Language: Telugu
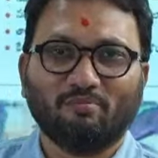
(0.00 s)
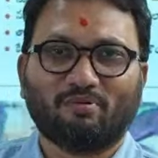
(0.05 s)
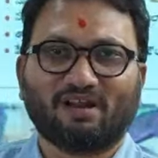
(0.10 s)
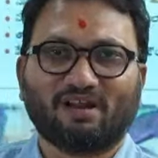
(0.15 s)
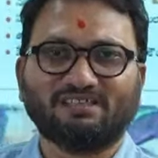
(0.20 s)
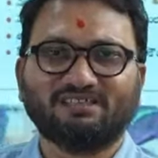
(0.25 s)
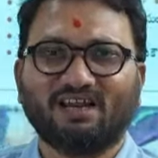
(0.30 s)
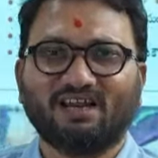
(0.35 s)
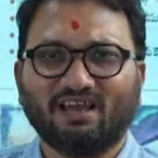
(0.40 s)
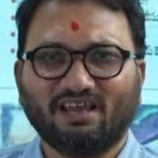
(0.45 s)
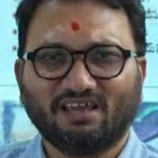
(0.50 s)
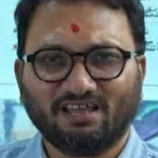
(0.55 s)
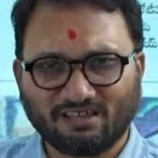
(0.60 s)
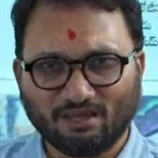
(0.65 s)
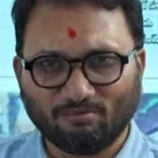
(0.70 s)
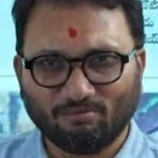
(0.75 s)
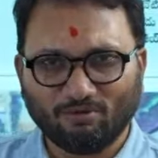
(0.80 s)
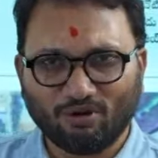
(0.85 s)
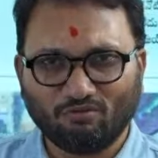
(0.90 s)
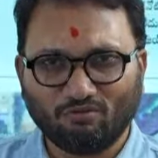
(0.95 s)
ప్రజల
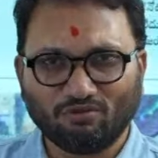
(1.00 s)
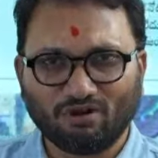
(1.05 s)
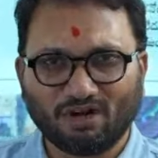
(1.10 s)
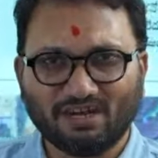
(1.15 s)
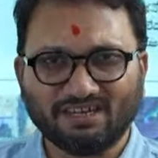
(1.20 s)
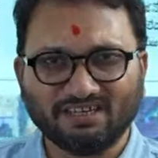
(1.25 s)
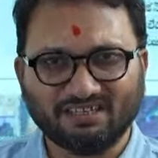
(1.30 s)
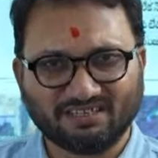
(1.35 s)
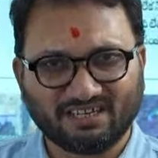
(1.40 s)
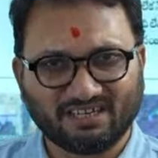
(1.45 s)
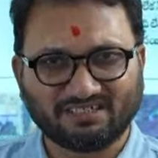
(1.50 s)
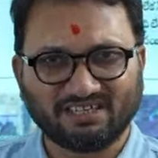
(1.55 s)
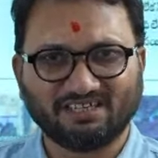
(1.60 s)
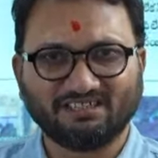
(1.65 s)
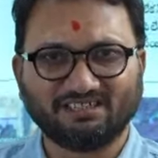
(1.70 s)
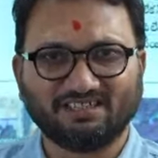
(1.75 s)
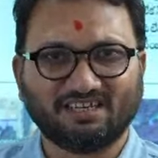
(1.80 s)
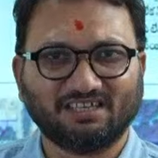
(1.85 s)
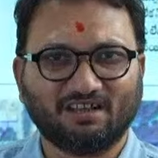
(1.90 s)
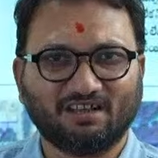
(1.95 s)
హితంలో ఉన్న
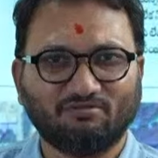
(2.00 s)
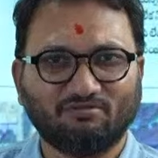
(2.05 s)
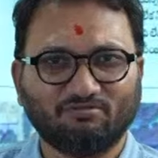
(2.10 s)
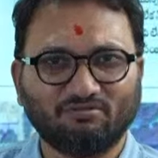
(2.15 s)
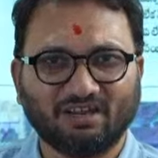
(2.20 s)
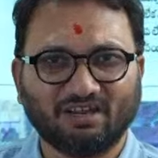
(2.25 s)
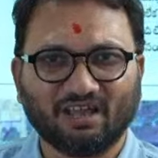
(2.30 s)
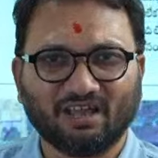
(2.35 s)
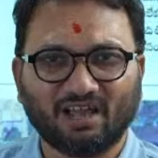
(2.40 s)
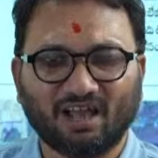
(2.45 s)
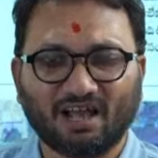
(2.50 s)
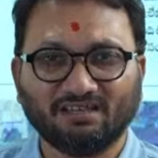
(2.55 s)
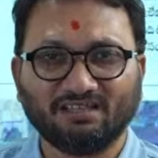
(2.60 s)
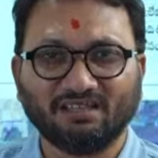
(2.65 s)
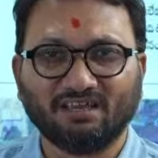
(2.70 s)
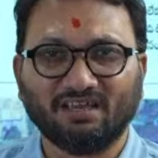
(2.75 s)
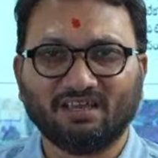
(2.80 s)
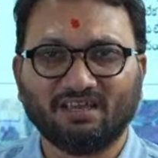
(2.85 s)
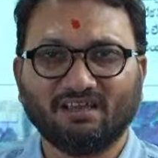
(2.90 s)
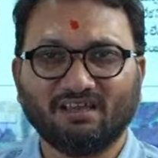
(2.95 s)
డిస్కషన్స్ ఏదన్నా ఉంటే
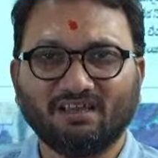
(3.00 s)
అది